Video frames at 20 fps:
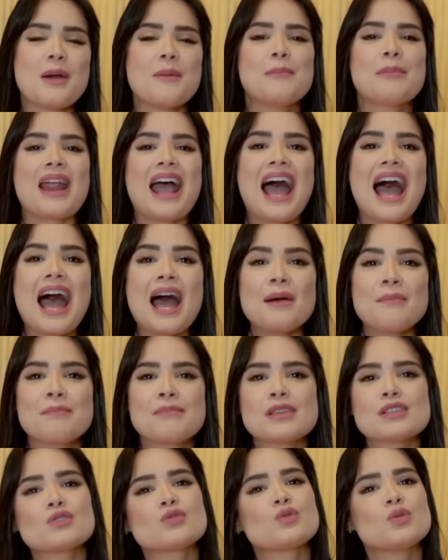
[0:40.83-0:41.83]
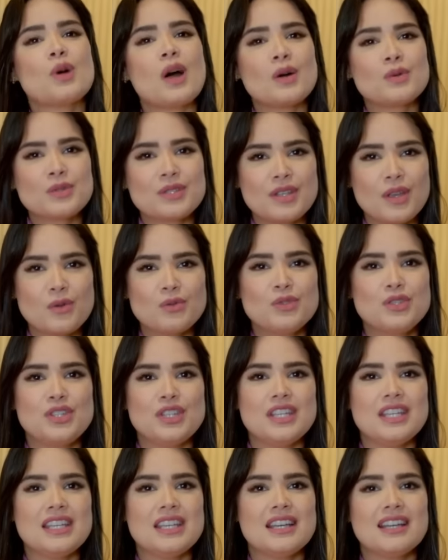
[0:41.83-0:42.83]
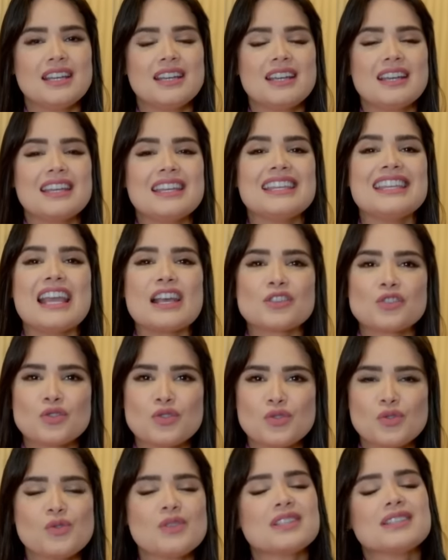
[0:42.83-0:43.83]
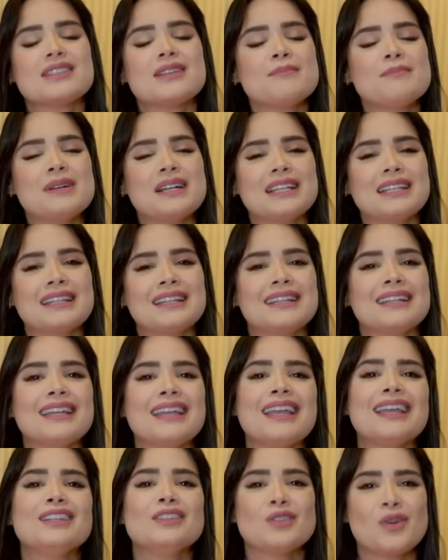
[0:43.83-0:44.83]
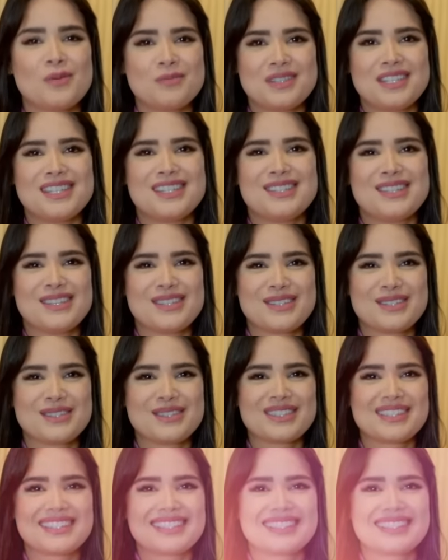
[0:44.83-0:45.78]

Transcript: para abençoar o seu dia e a sua semana, em nome de Jesus.